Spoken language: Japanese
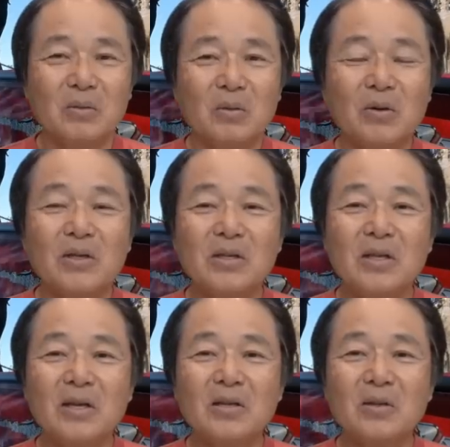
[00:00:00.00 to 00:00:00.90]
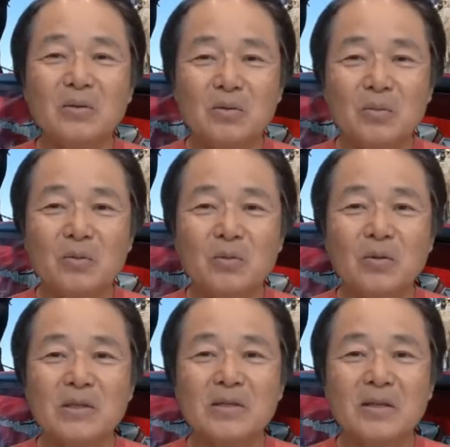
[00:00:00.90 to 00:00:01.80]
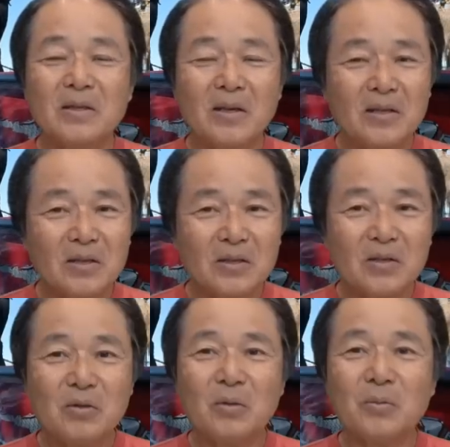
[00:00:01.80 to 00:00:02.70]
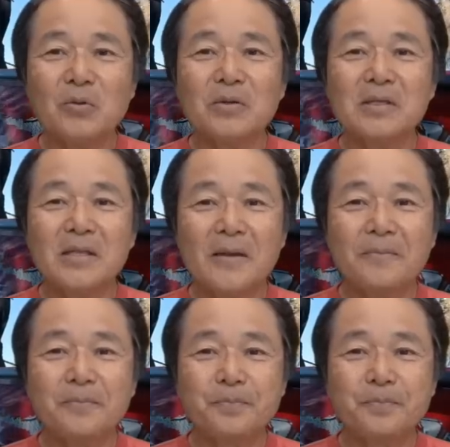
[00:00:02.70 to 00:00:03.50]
これに慣れていくと僕は絶対的にいいと思うんですね。